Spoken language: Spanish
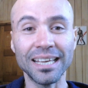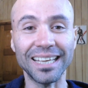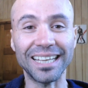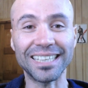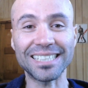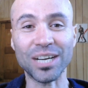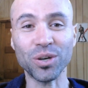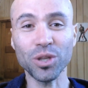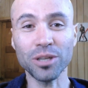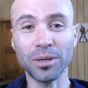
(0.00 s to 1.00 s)
el
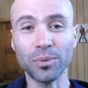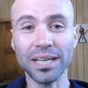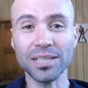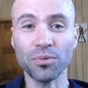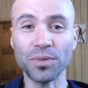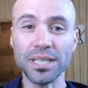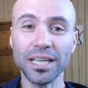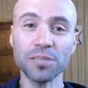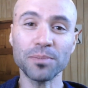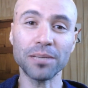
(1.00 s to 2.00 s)
desarrollo de manuales
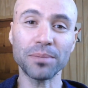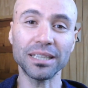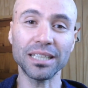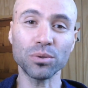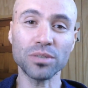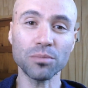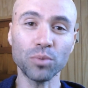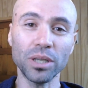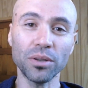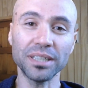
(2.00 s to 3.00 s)
oficiales para aprender a usar
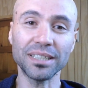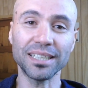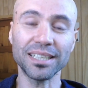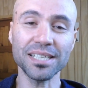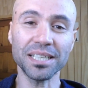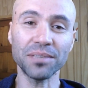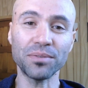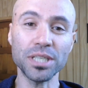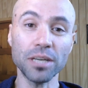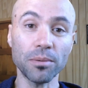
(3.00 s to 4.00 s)
modelos de inteligencia
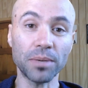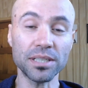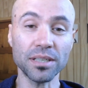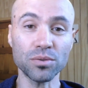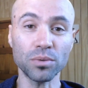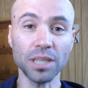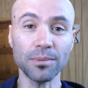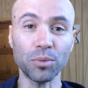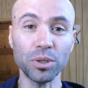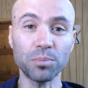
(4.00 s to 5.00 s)
artificial me parece que es un
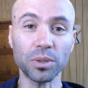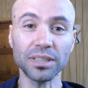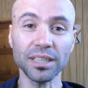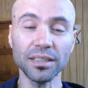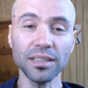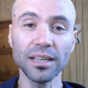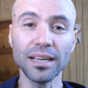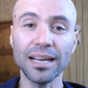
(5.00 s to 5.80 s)
tema muy importante,